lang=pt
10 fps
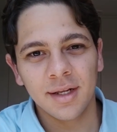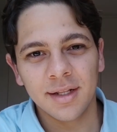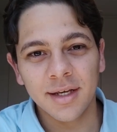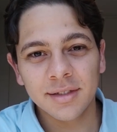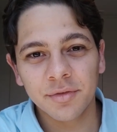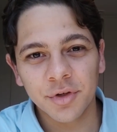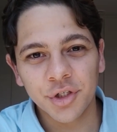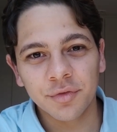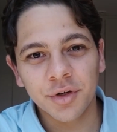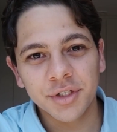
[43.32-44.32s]
Nesse
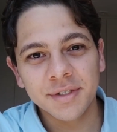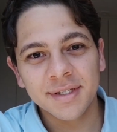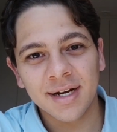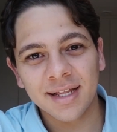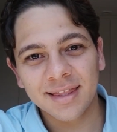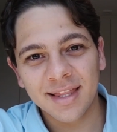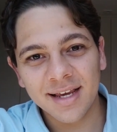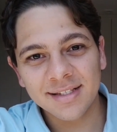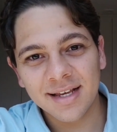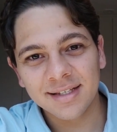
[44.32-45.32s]
vídeo eu vou te ensinar
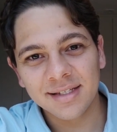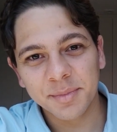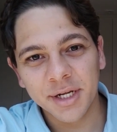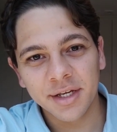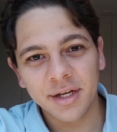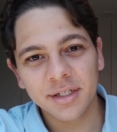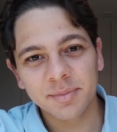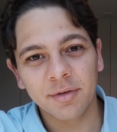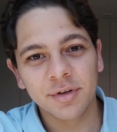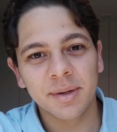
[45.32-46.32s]
três dessas maneiras
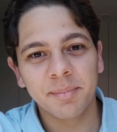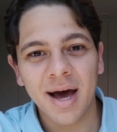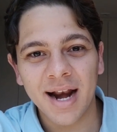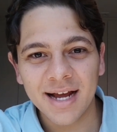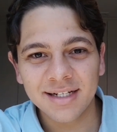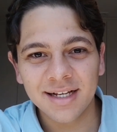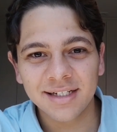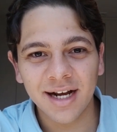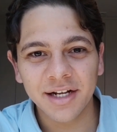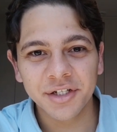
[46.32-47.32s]
para você parar de
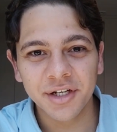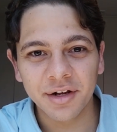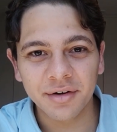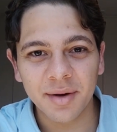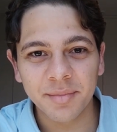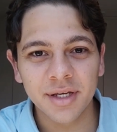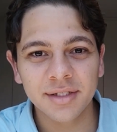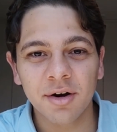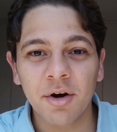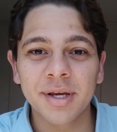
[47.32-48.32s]
deixar dinheiro na
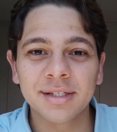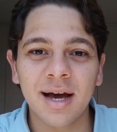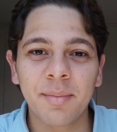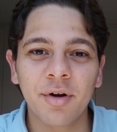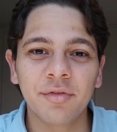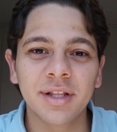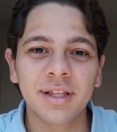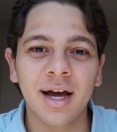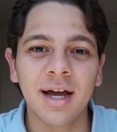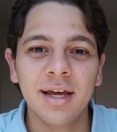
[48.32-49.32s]
mesa e começar a
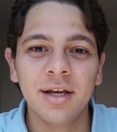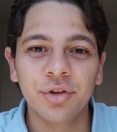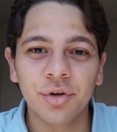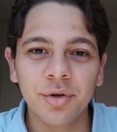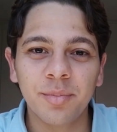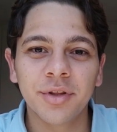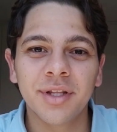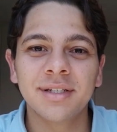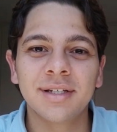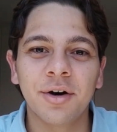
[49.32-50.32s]
aproveitar todo o
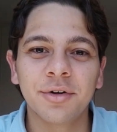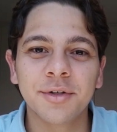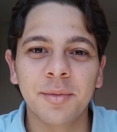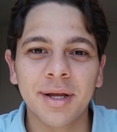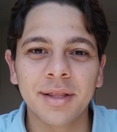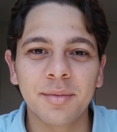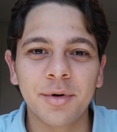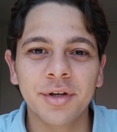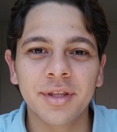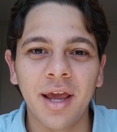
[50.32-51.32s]
potencial que seu
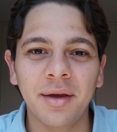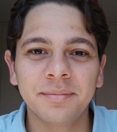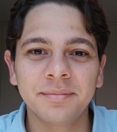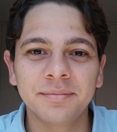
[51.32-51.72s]
patrimônio tem.